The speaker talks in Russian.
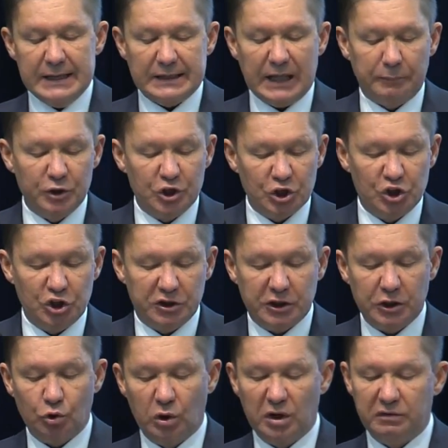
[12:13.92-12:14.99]
Добыча
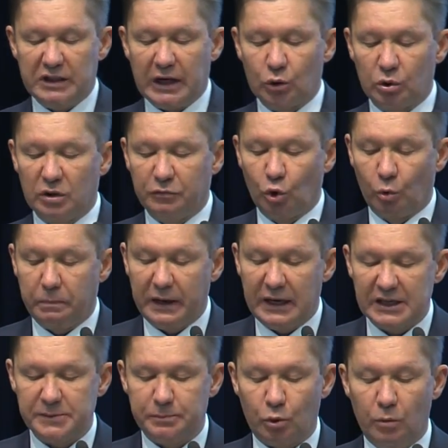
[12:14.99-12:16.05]
жидких углеводородов группой
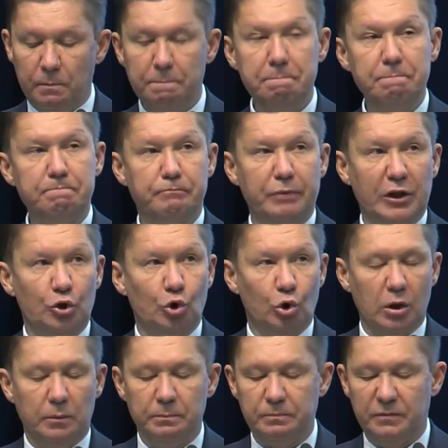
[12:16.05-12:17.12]
«Газпром» по
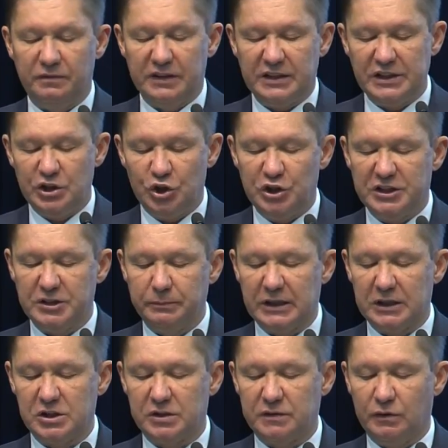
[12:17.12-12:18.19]
итогам
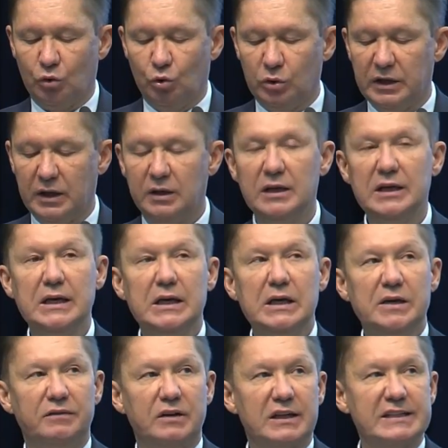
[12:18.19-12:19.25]
2017 года
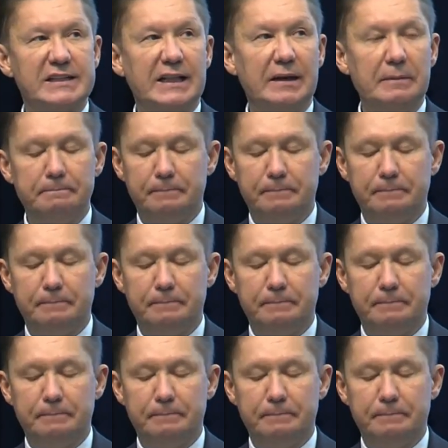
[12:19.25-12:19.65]
выросла